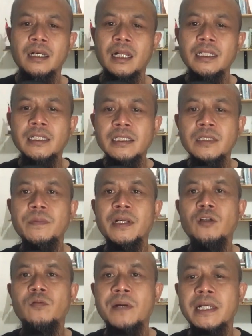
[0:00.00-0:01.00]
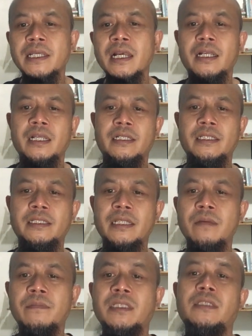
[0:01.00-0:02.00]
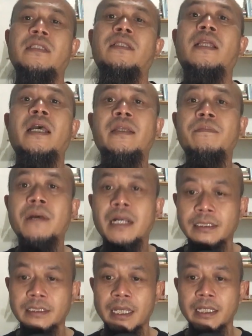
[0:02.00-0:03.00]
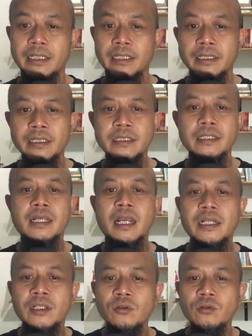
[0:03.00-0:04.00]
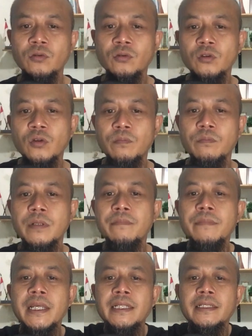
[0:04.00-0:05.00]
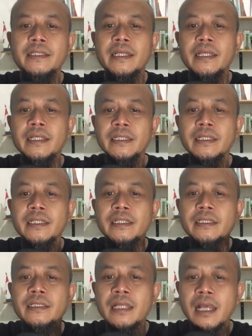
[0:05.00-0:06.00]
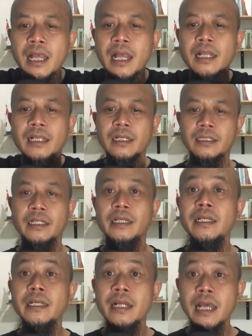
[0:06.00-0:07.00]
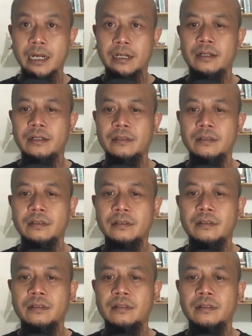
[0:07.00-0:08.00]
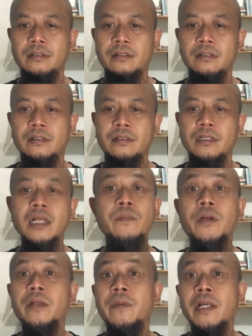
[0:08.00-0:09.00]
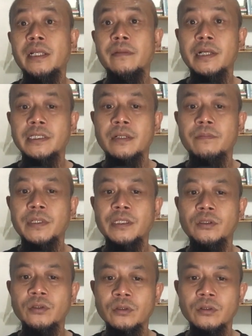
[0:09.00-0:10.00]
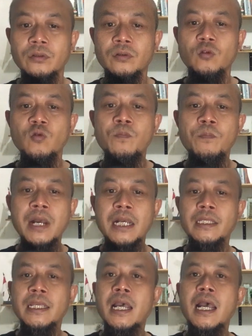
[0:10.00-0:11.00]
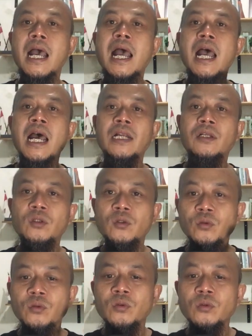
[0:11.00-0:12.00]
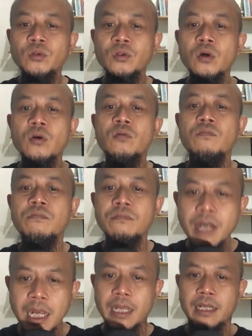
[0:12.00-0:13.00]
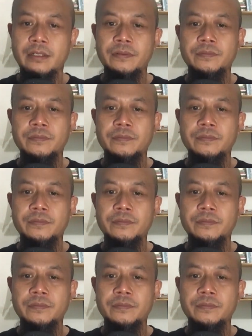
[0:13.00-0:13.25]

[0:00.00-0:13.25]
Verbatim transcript: Hal ini sebagai upaya agar kita mencintai bangsa ini sekaligus untuk membentengi kita agar terhindar dari berbagai macam bentuk upaya adu domba.